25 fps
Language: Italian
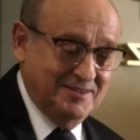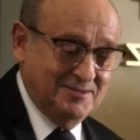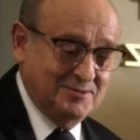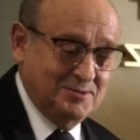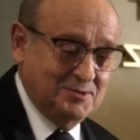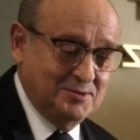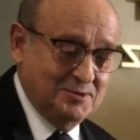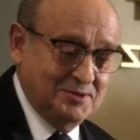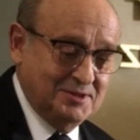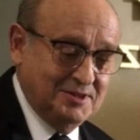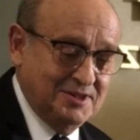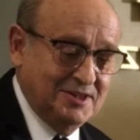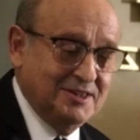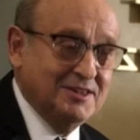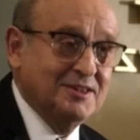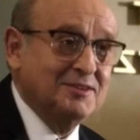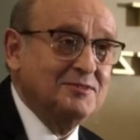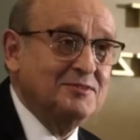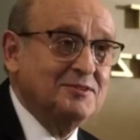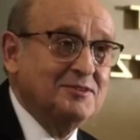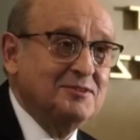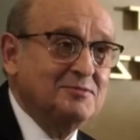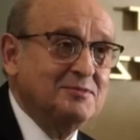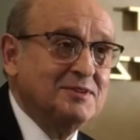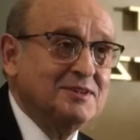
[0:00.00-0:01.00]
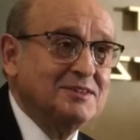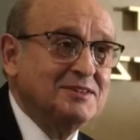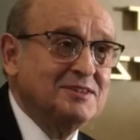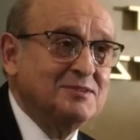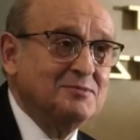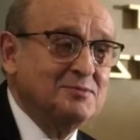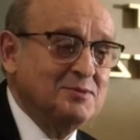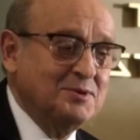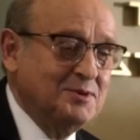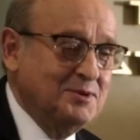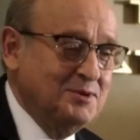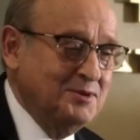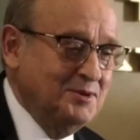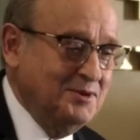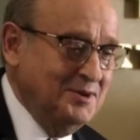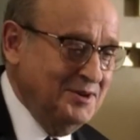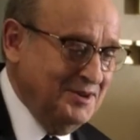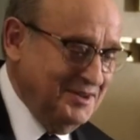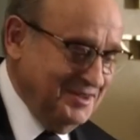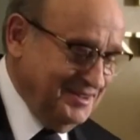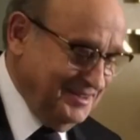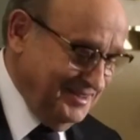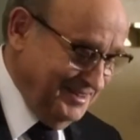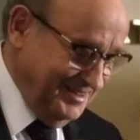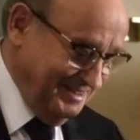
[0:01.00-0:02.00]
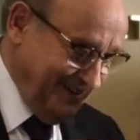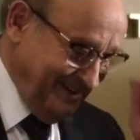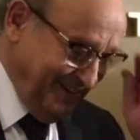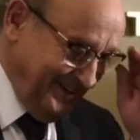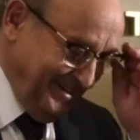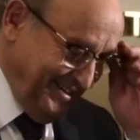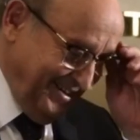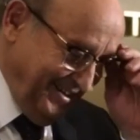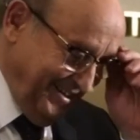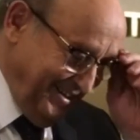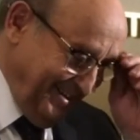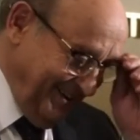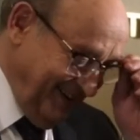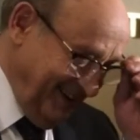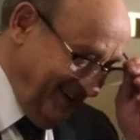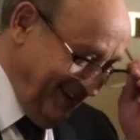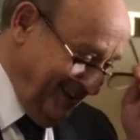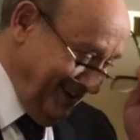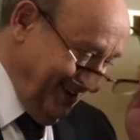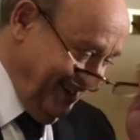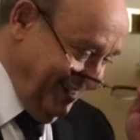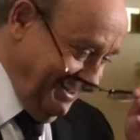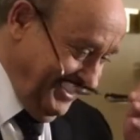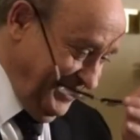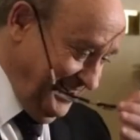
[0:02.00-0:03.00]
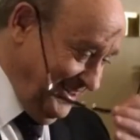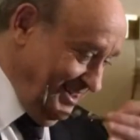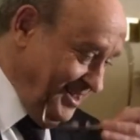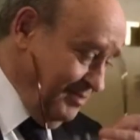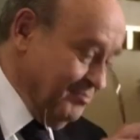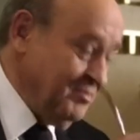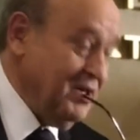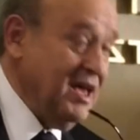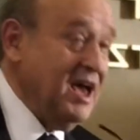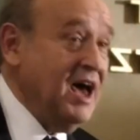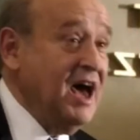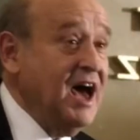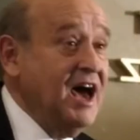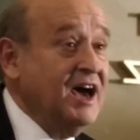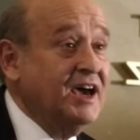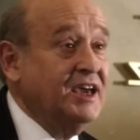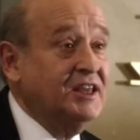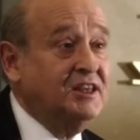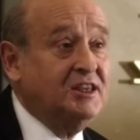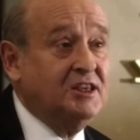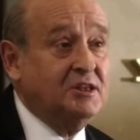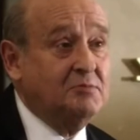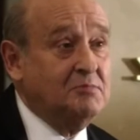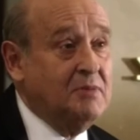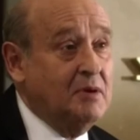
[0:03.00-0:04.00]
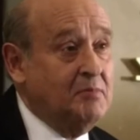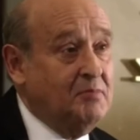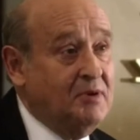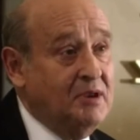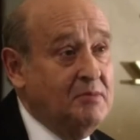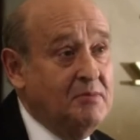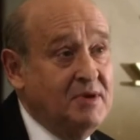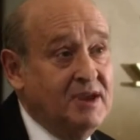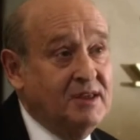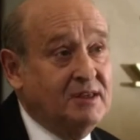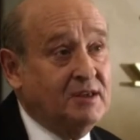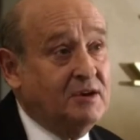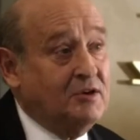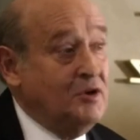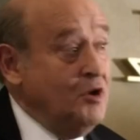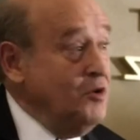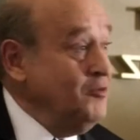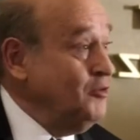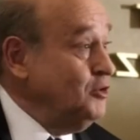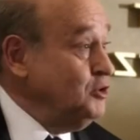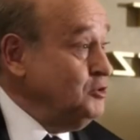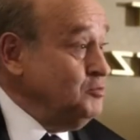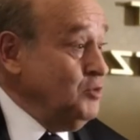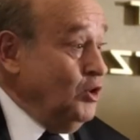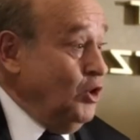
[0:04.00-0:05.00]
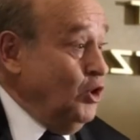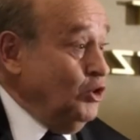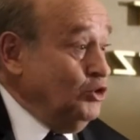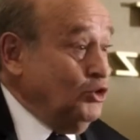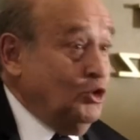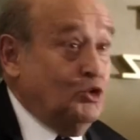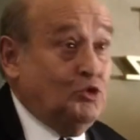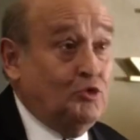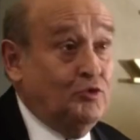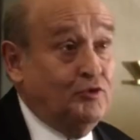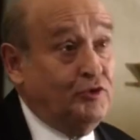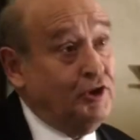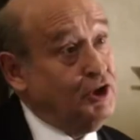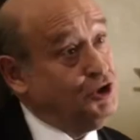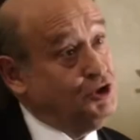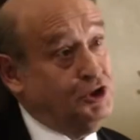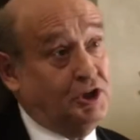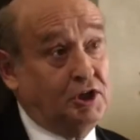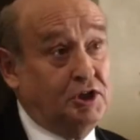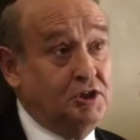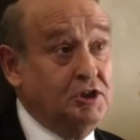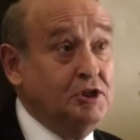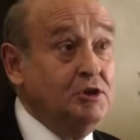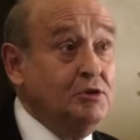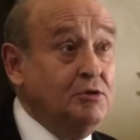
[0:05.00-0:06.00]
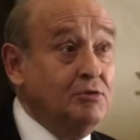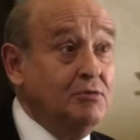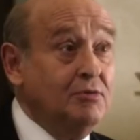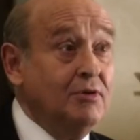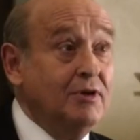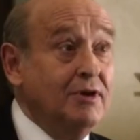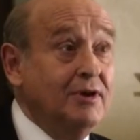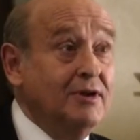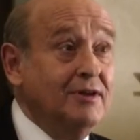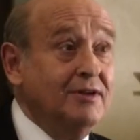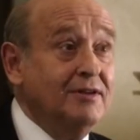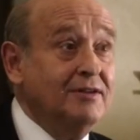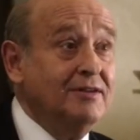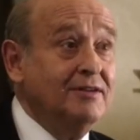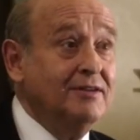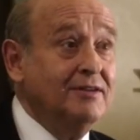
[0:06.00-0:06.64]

volentieri, Davide, grazie mille. Ma la smetta di chiamarmi avvocato, tra colleghi è ridicolo.